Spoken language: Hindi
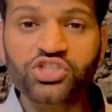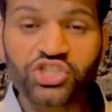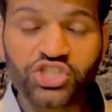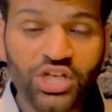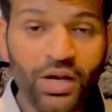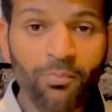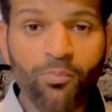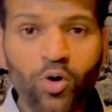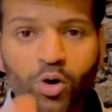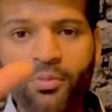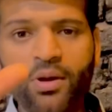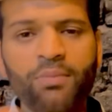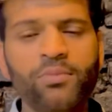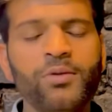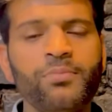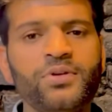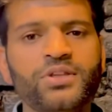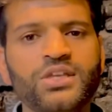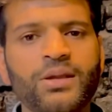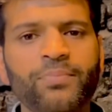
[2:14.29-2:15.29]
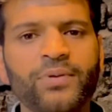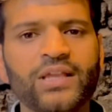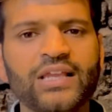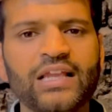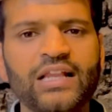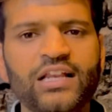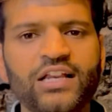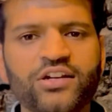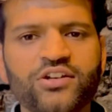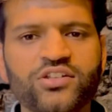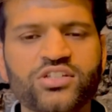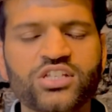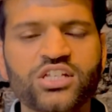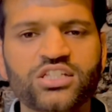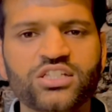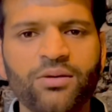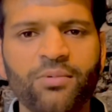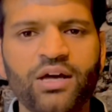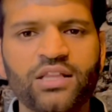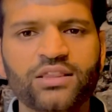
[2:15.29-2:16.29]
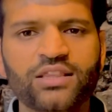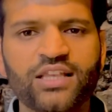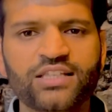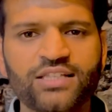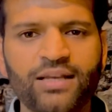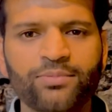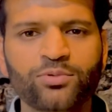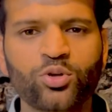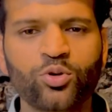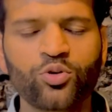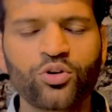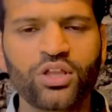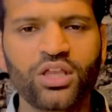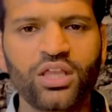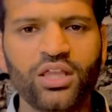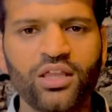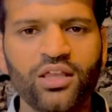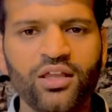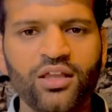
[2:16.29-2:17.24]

जम्मू में भी बीजेपी की लीडर्स की जमानतें जब्त होंगी